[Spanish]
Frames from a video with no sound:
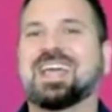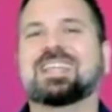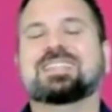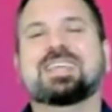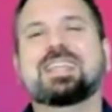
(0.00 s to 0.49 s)

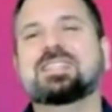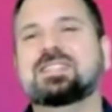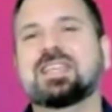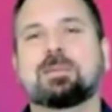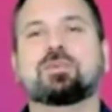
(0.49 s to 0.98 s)

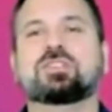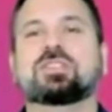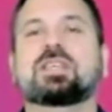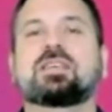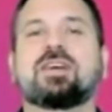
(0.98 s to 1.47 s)
características
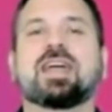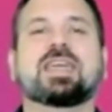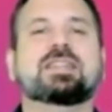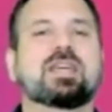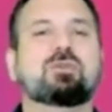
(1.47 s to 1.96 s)
positivas
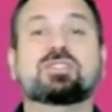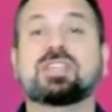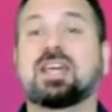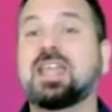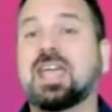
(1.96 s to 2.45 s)
que te
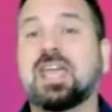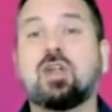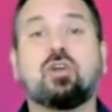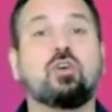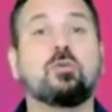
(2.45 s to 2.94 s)
gustaría que
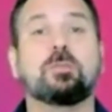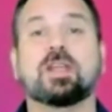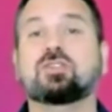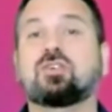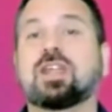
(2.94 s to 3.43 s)
los
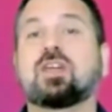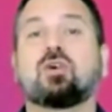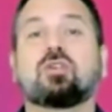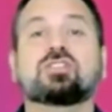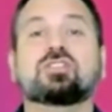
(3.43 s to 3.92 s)
compradores
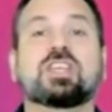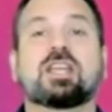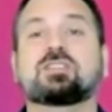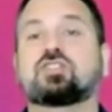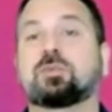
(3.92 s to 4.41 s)

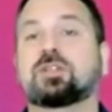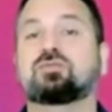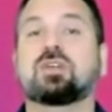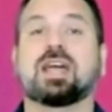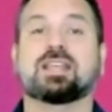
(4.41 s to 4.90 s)
conocieran sobre
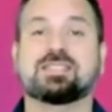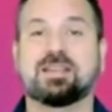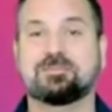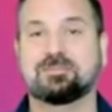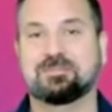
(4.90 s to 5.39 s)
tu casa?